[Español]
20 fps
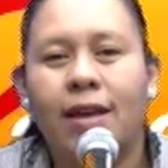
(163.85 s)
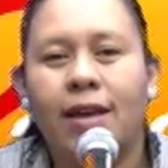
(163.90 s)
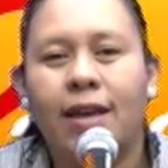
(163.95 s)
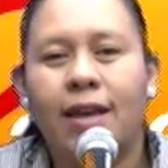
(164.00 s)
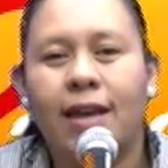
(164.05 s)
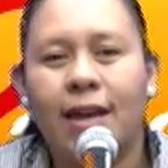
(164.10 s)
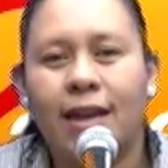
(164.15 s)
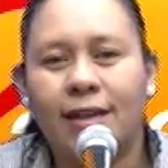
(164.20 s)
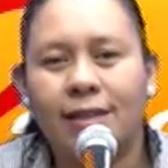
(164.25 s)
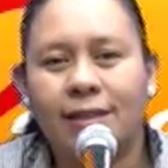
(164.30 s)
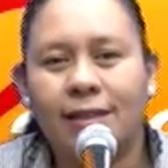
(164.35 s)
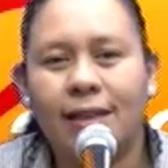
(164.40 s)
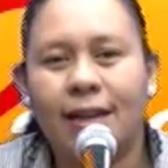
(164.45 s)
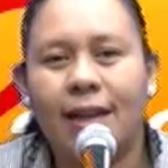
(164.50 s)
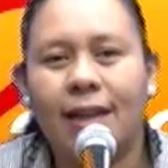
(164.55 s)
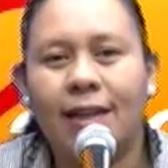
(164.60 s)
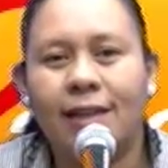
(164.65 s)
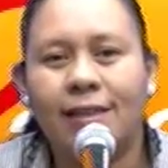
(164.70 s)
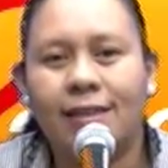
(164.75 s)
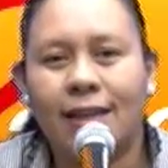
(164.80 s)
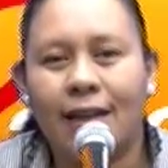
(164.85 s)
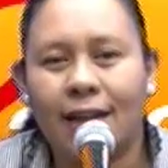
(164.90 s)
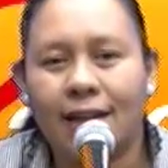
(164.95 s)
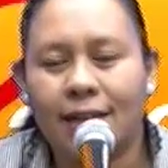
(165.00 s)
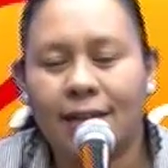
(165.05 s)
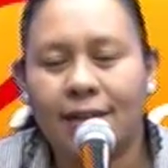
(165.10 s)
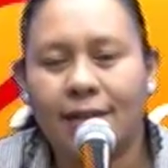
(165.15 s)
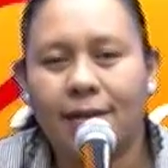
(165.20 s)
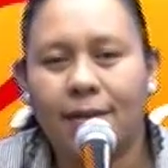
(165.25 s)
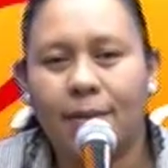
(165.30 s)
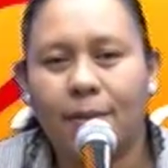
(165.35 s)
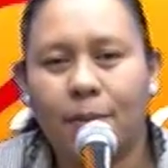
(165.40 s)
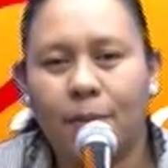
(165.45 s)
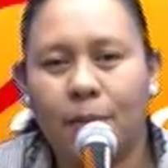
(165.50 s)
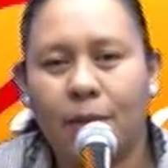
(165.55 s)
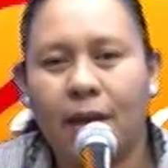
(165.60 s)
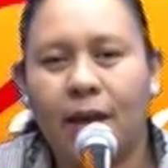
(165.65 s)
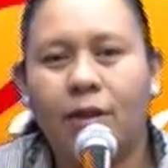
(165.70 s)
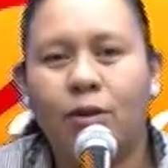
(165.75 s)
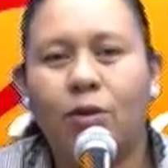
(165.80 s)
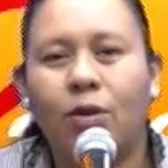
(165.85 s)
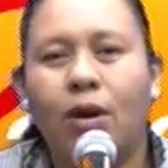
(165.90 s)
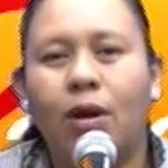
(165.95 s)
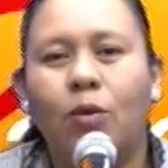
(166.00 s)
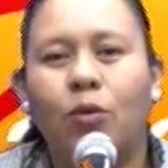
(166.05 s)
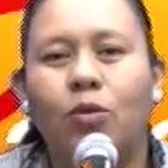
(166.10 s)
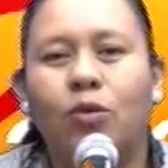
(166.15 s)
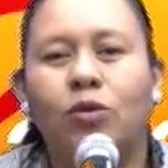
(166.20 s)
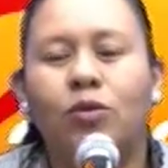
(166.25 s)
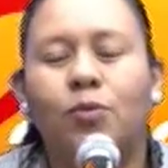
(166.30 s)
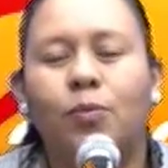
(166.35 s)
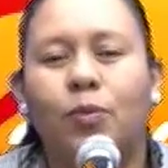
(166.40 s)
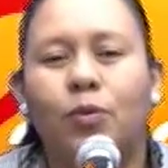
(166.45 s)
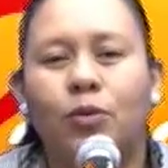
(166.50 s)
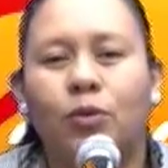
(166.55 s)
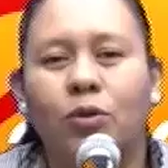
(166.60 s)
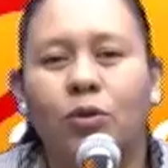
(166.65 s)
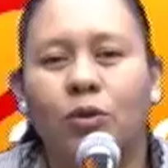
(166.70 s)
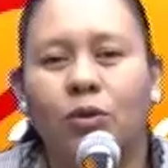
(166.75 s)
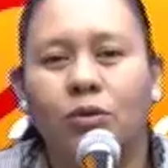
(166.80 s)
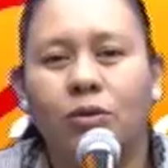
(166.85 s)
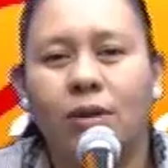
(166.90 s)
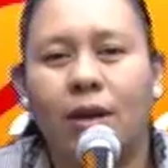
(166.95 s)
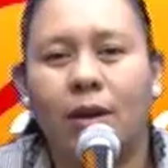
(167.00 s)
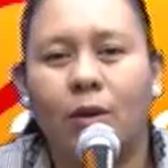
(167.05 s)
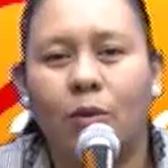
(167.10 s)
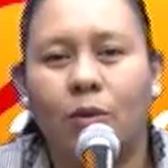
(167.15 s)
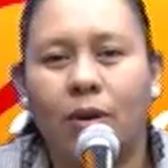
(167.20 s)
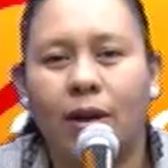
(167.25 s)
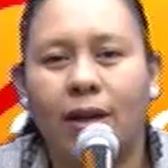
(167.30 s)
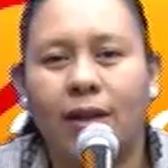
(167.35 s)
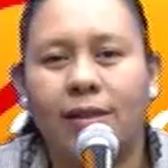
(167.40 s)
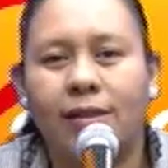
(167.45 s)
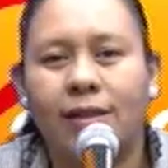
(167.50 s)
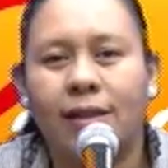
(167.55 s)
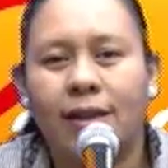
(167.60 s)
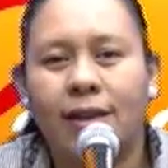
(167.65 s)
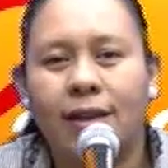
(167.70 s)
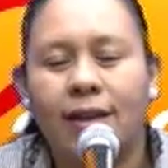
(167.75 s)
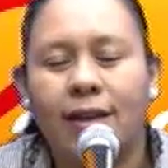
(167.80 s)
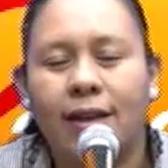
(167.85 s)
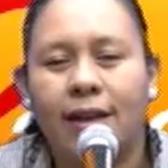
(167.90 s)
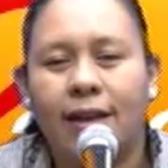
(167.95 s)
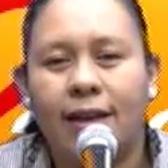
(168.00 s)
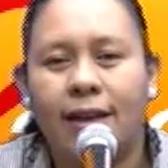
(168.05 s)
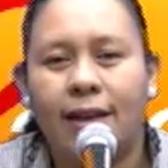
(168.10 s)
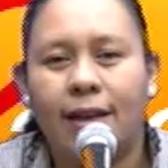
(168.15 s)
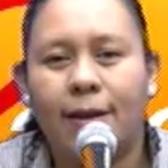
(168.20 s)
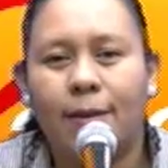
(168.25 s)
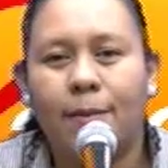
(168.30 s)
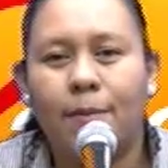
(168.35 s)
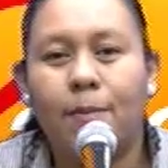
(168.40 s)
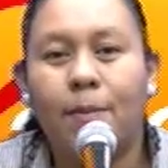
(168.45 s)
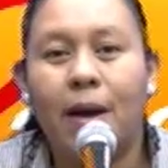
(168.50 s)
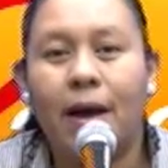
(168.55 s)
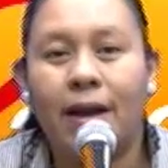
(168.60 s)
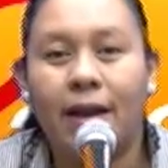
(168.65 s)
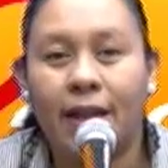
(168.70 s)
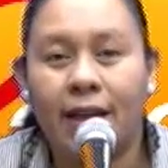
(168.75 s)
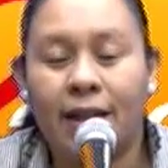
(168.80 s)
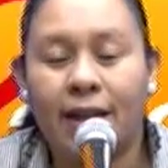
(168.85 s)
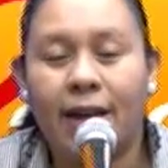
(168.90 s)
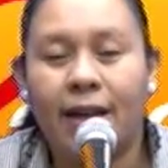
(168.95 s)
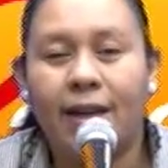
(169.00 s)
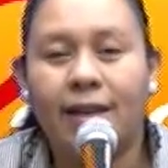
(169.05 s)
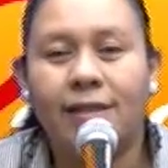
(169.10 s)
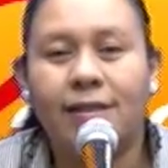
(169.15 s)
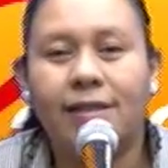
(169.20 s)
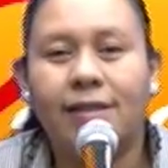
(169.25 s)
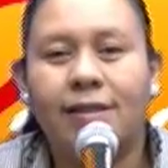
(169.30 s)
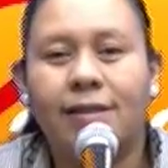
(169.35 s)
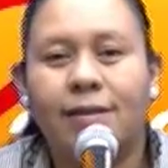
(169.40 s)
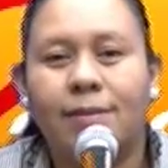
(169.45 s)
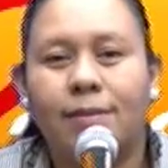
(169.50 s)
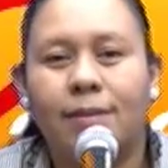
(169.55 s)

y es el estar viendo algunos puntos, algunas eh, maneras,